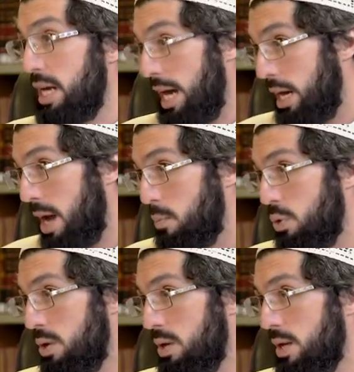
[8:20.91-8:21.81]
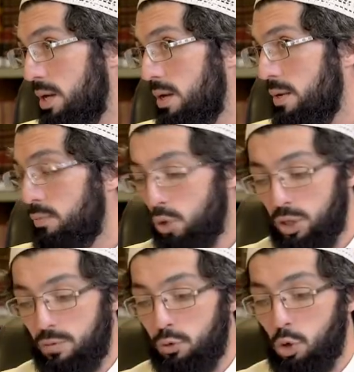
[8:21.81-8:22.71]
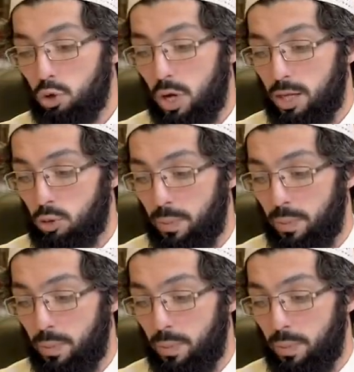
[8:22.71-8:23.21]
к хараму. То есть все, что Аллах